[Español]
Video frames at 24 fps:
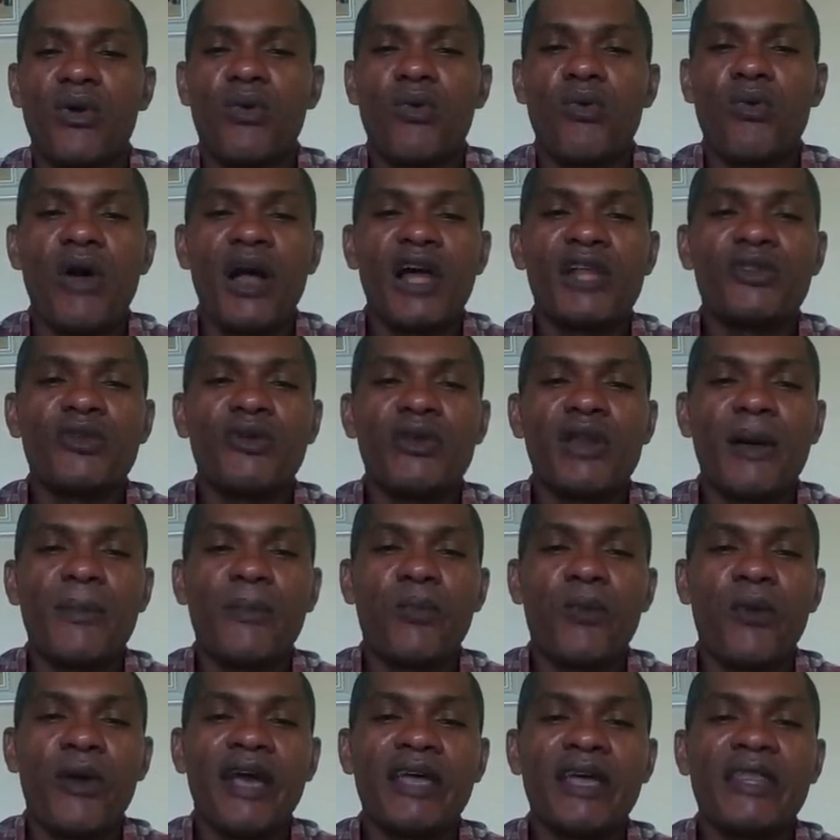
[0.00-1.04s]
¿cuándo
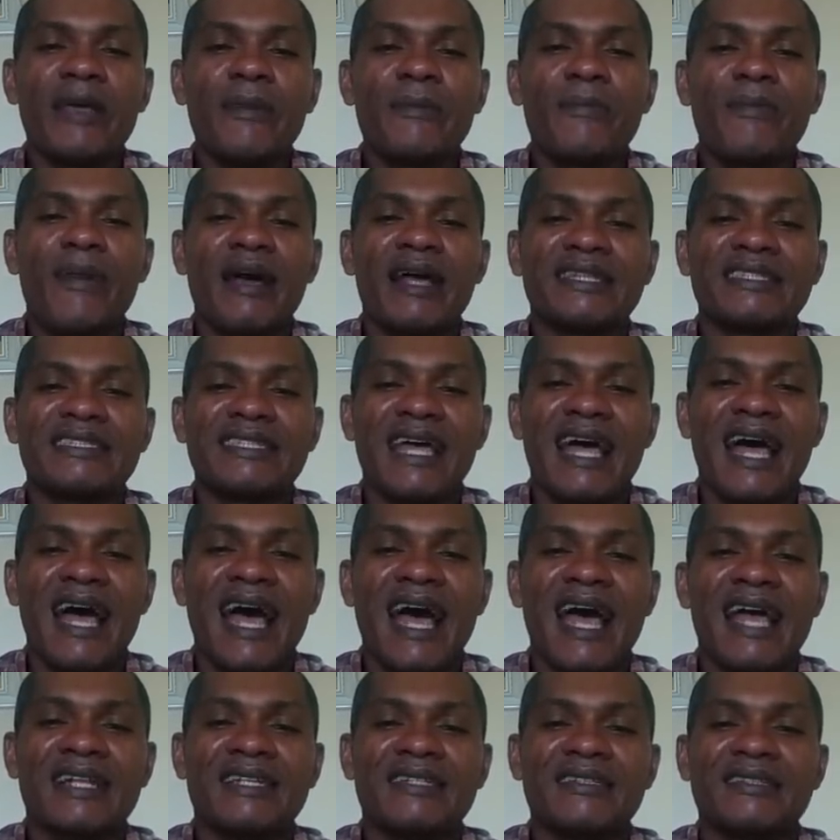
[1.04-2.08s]
la pueden
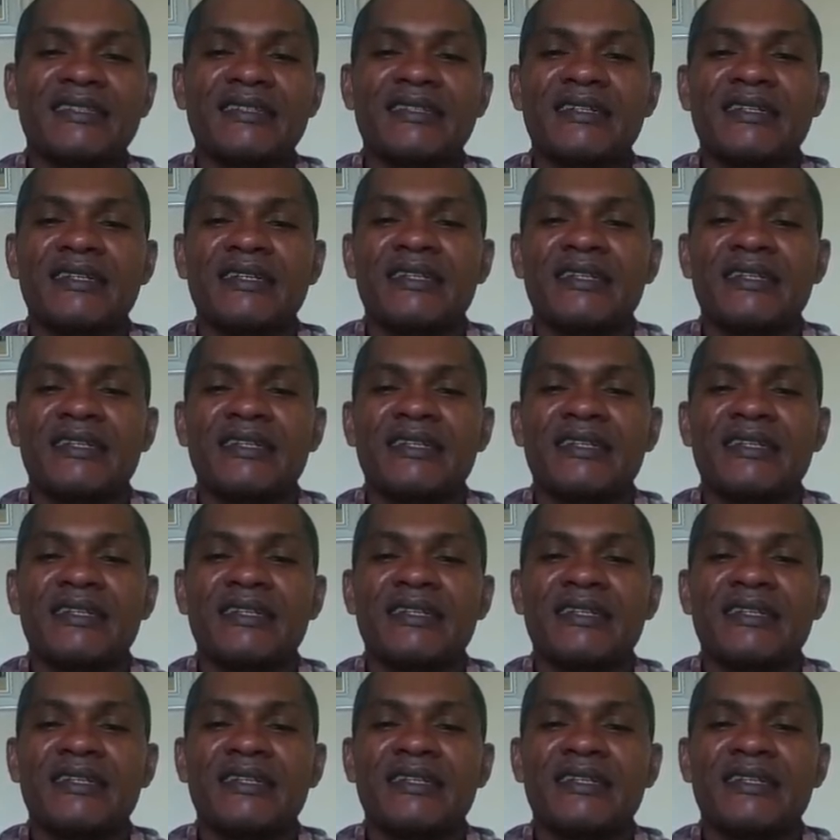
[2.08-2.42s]
pasar?